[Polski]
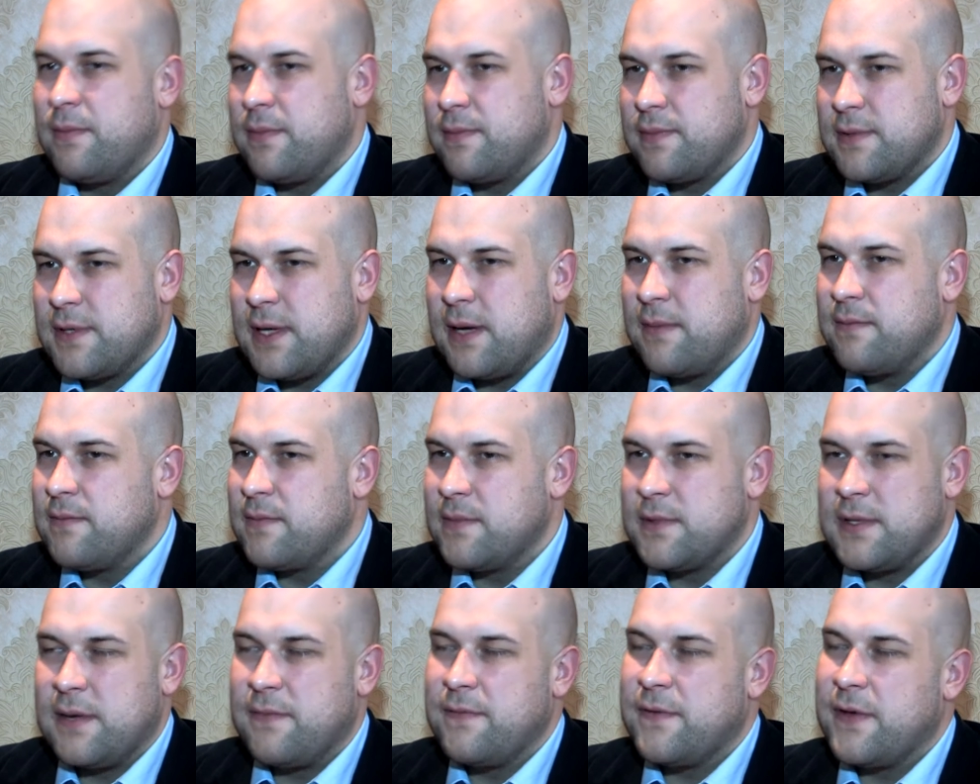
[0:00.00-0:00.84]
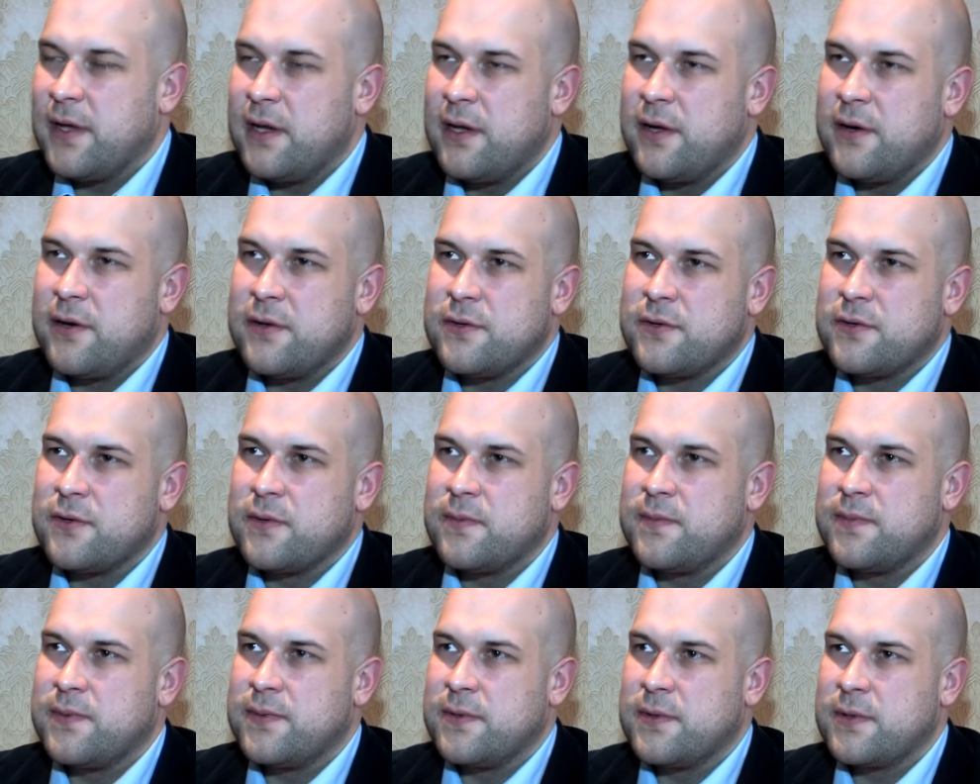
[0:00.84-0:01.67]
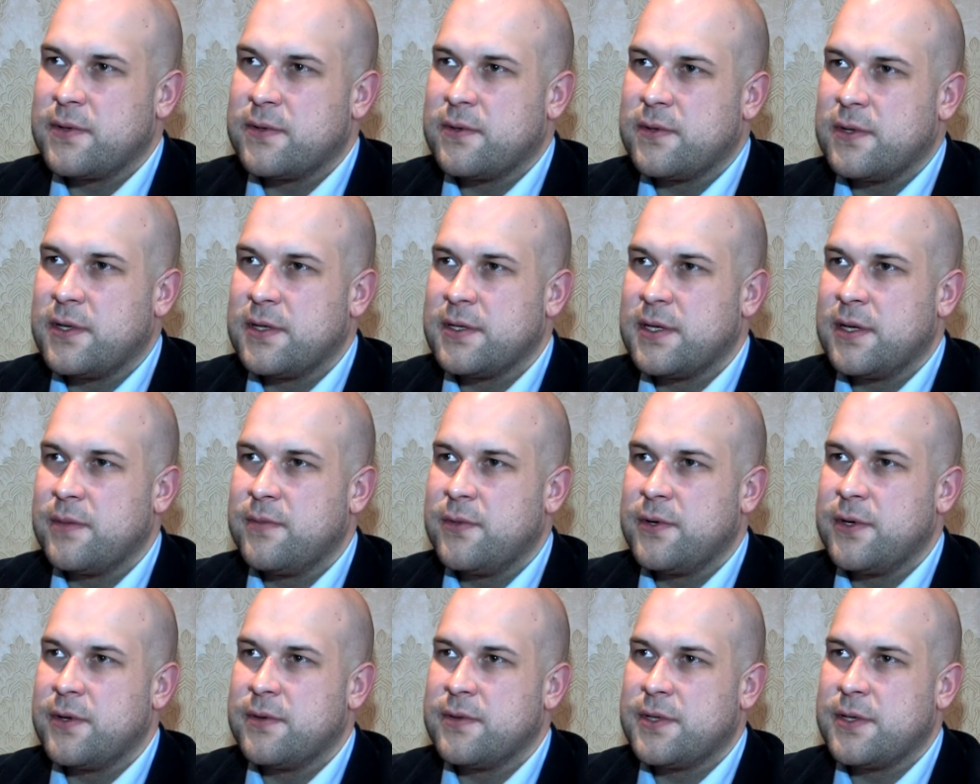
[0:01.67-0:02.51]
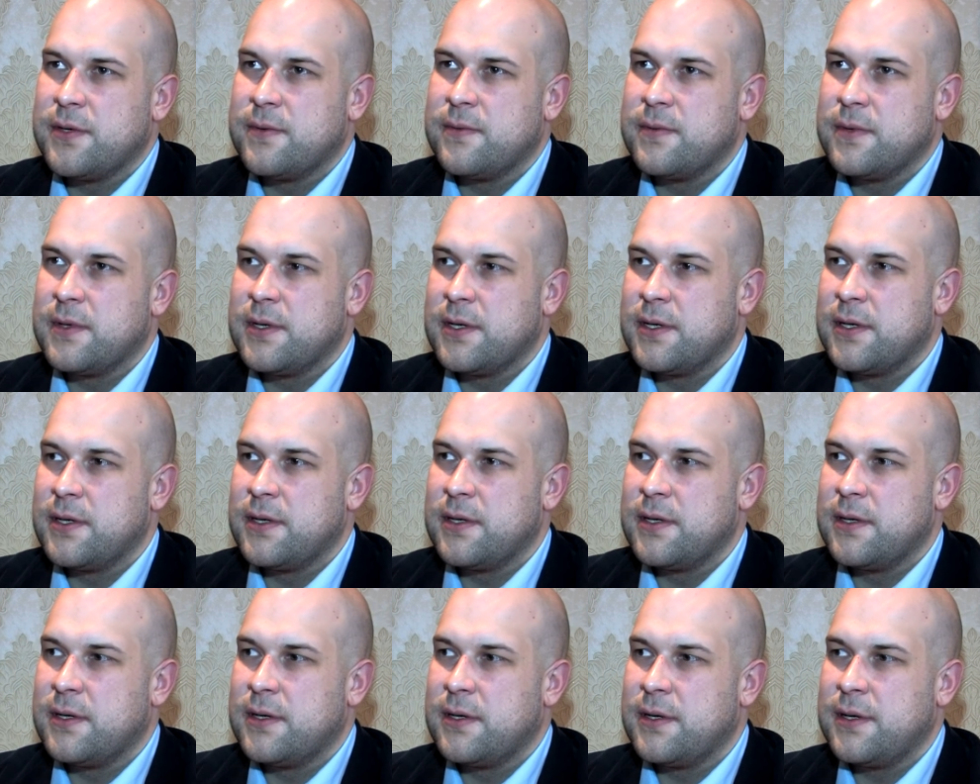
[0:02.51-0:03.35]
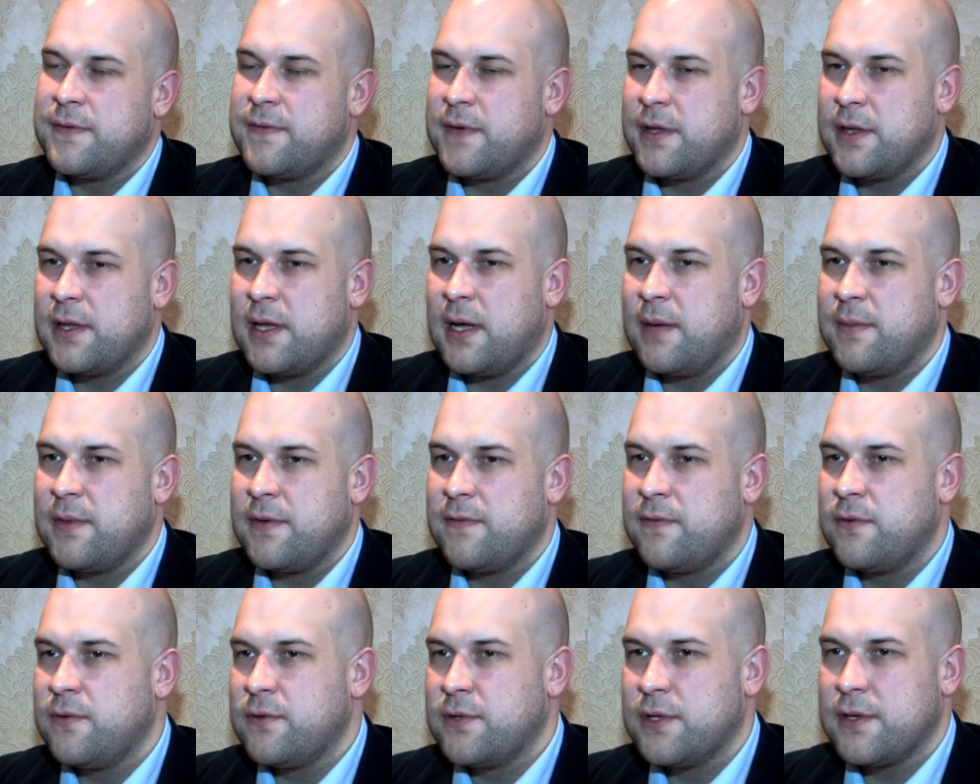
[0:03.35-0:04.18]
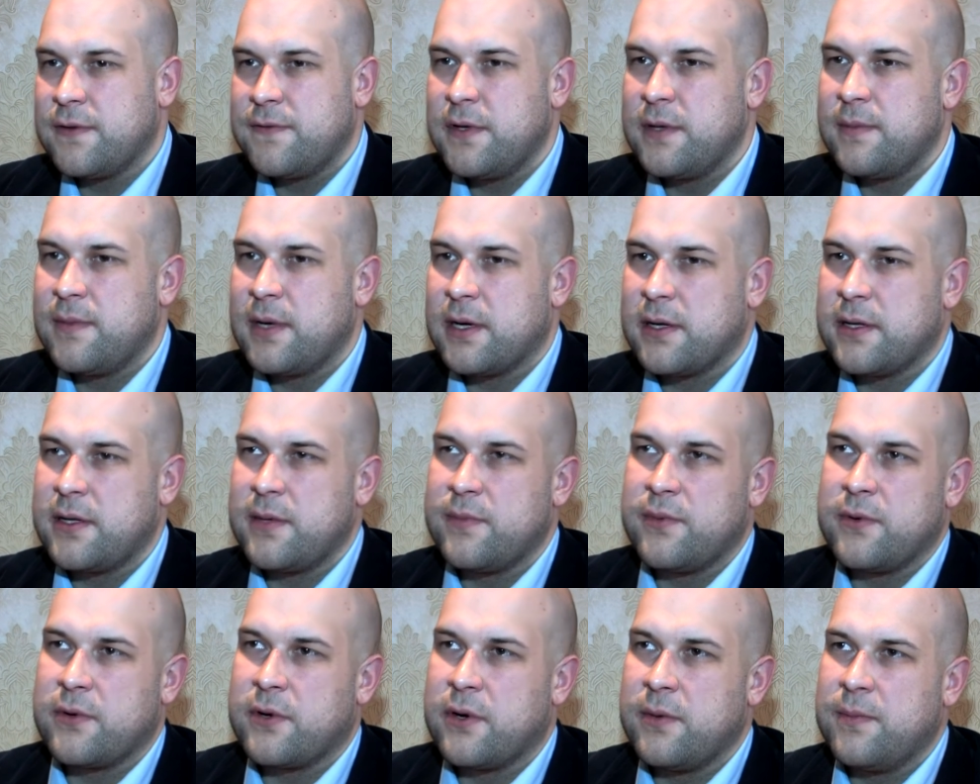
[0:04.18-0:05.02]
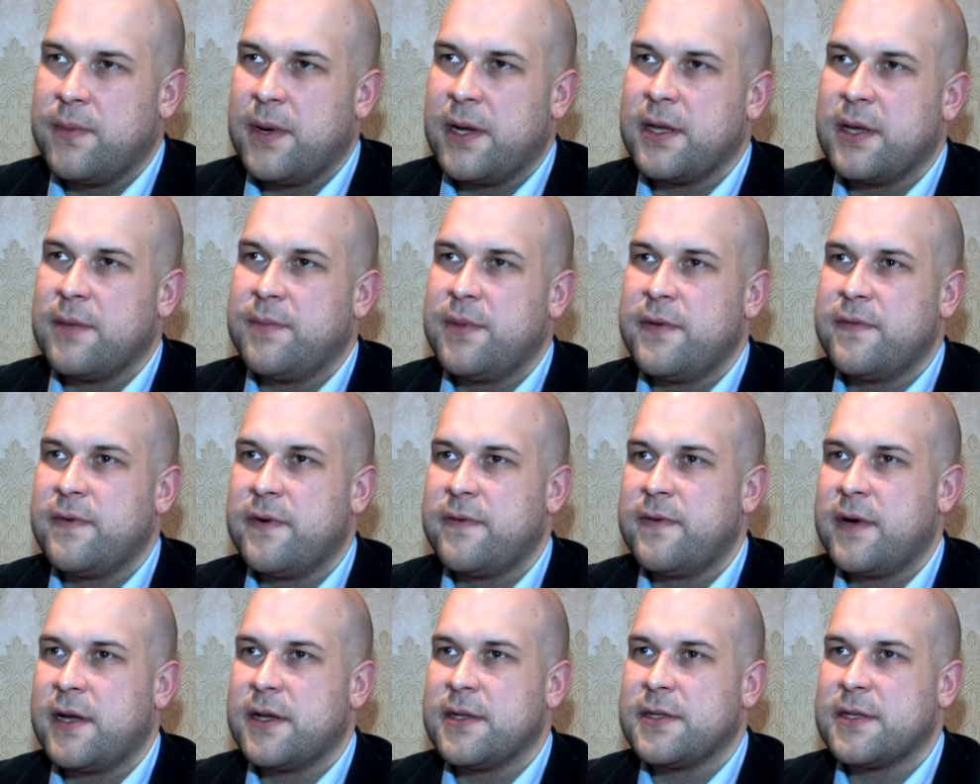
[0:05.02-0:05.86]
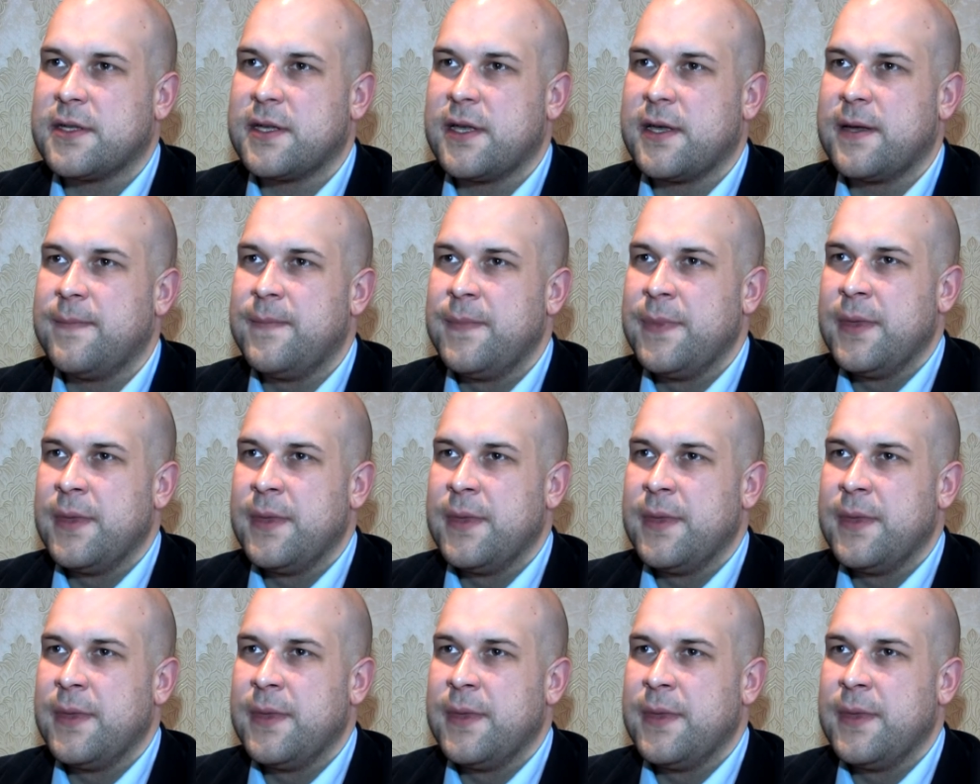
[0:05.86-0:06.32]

Sam znam wiele osób, które zajmują się eventami w dużych firmach typu kompanie piwowarskie